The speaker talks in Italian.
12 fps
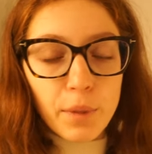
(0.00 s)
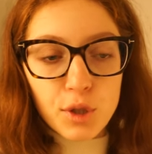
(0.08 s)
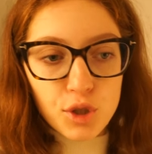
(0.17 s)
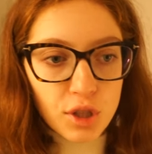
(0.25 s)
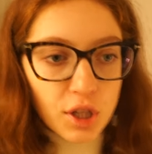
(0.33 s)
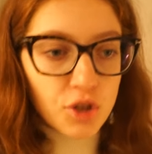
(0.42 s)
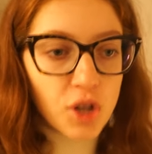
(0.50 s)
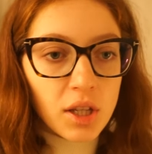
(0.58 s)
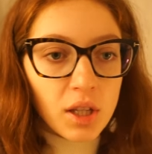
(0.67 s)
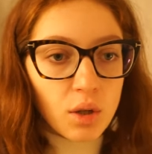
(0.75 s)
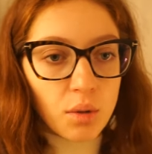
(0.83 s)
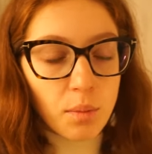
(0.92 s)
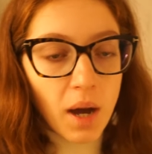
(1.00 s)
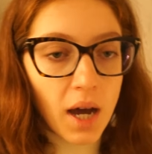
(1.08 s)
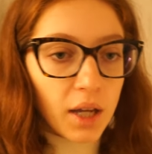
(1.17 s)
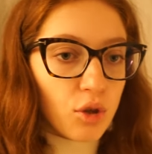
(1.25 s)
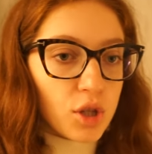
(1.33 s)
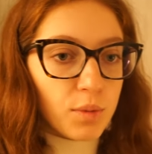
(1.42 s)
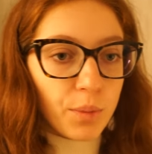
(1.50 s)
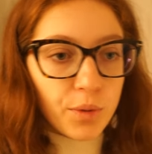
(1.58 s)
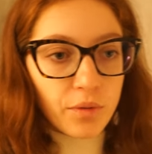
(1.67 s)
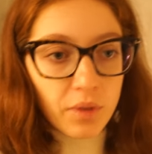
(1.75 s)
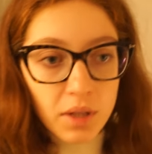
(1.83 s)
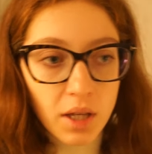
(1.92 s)
eccetera eccetera ormai non si può
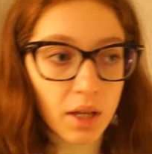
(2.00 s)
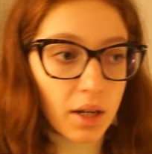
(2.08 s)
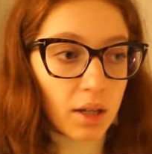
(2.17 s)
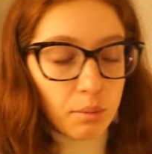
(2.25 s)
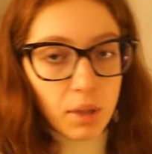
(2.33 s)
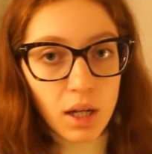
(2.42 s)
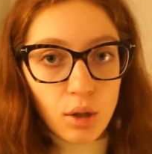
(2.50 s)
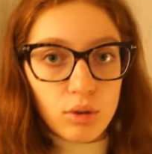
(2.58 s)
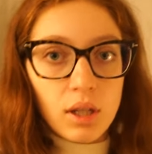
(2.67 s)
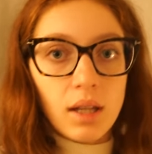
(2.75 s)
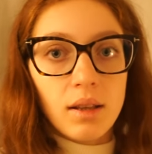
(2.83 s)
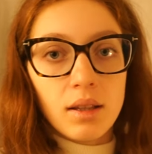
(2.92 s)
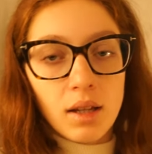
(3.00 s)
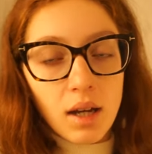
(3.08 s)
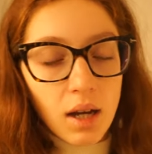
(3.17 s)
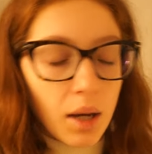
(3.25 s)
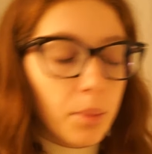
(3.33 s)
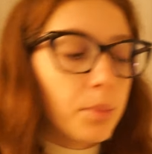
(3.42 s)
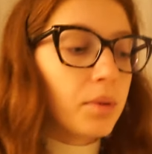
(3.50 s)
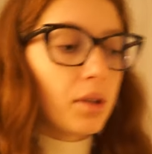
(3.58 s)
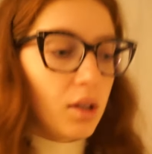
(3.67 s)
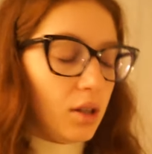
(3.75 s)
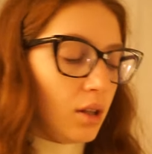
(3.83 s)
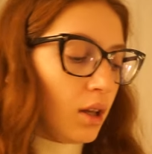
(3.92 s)
più vedere
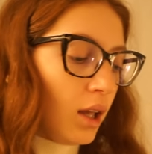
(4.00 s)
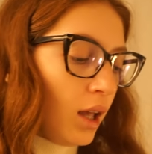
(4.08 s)
1080p